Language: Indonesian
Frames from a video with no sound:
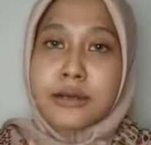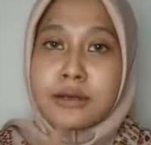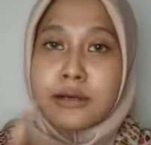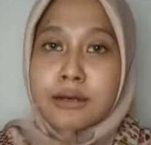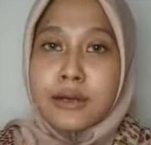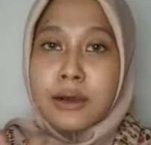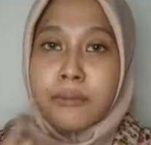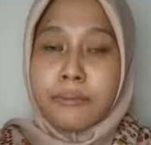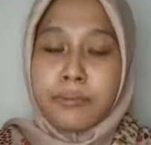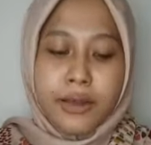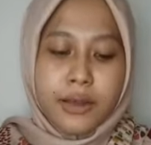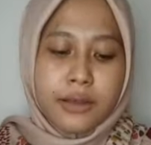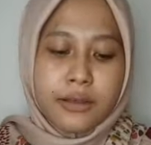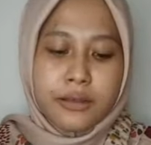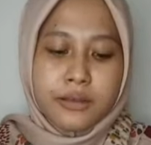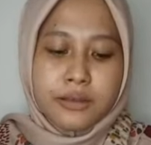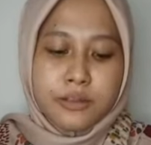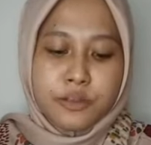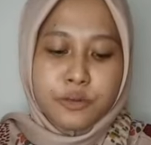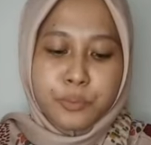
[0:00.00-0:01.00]
uh, apa
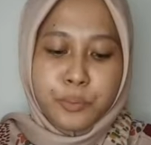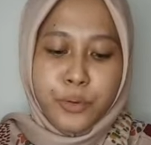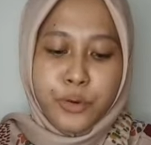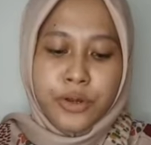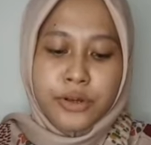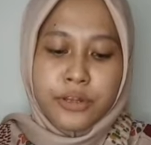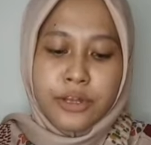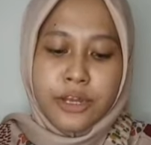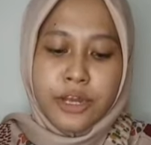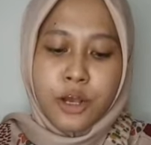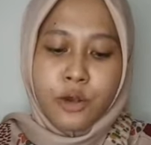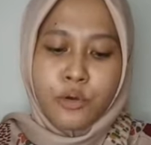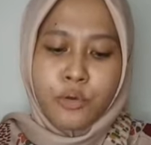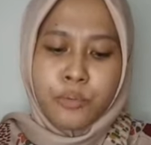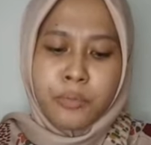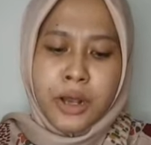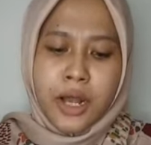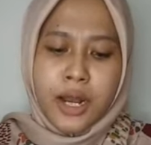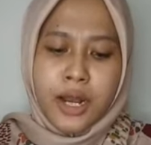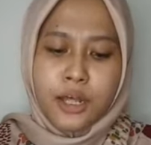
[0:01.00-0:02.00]
spons jadi
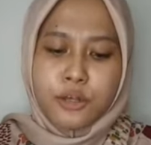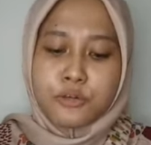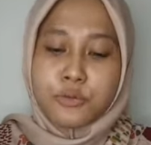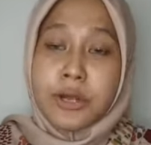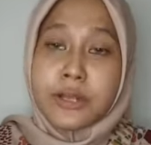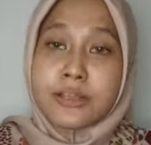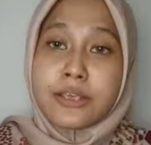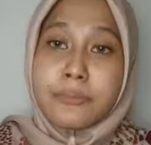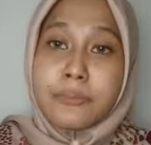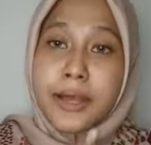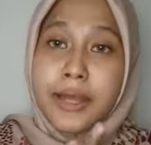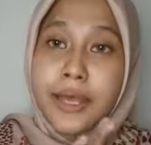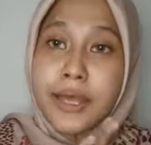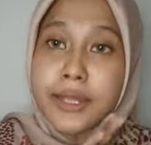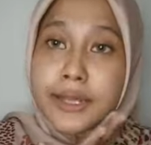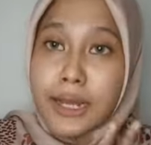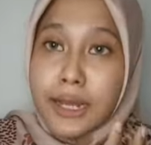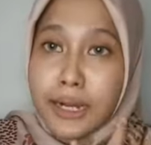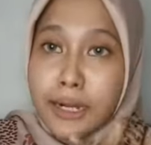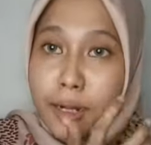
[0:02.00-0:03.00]
aku bakal langsung aja
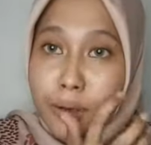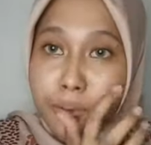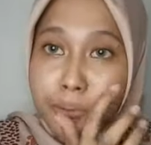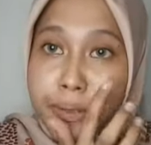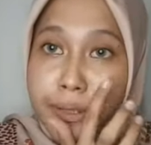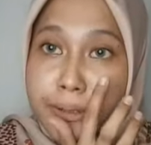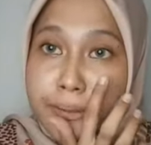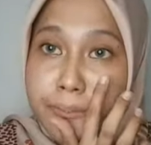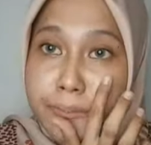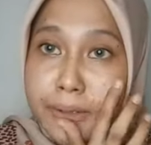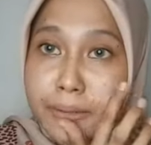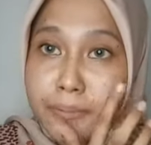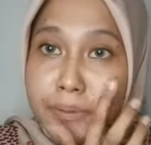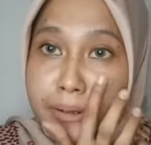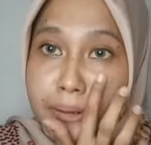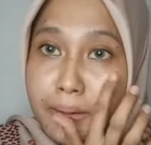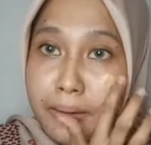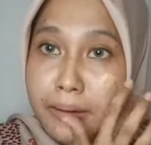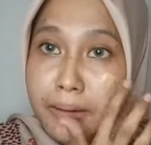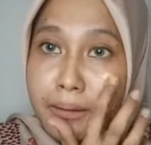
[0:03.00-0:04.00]
pakai tangan aku ya
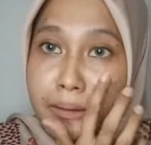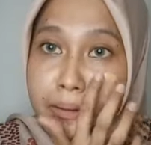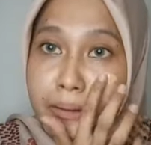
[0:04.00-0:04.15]
teman-teman